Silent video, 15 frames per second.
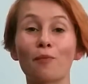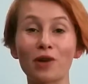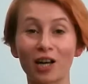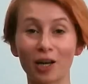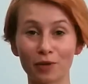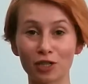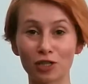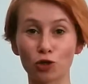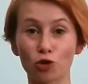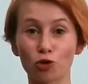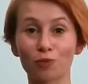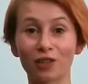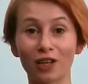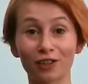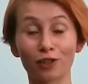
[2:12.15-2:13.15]
Мы
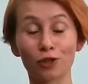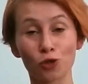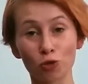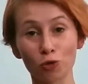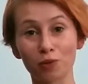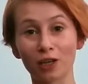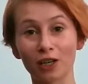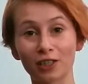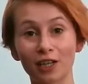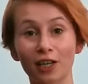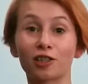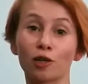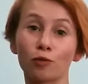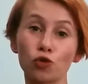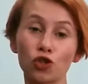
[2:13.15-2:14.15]
комментируем данный суд
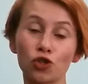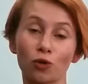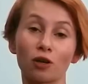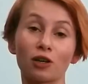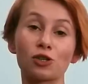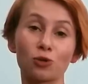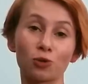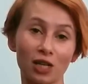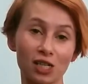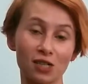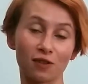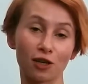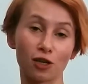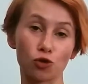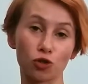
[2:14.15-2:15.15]
благодаря тому, что
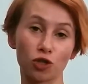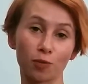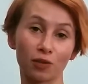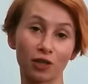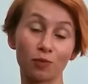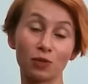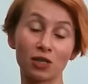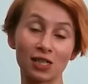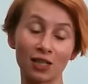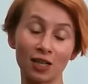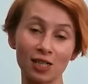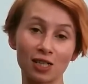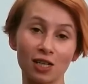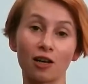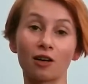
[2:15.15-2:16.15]
Государственная судебная
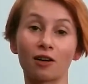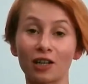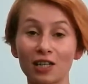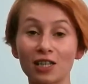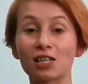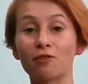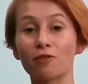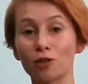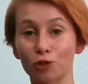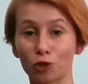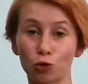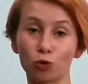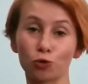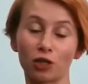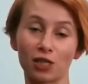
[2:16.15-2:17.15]
администрация
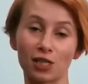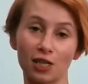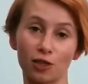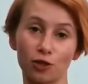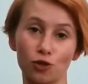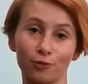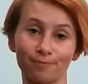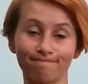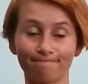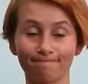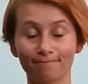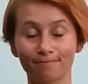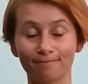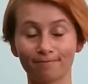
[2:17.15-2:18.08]
организовала такую трансляцию.